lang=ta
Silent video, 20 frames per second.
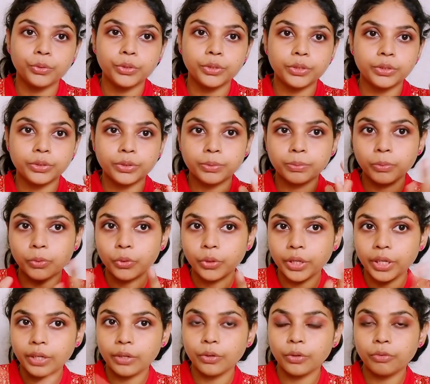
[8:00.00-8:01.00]
ஒரு
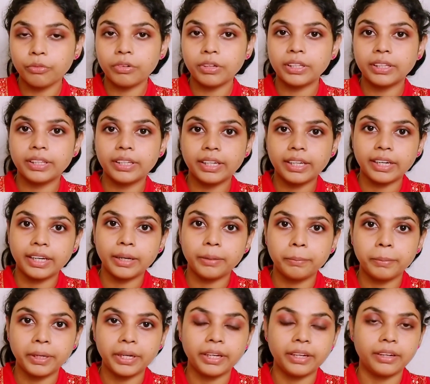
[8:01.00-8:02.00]
ஸ்மோக்கி லுக் வந்து
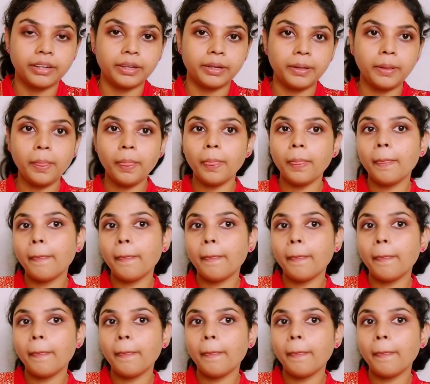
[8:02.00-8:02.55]
க்ரியேட் பண்ணியிருக்கேன்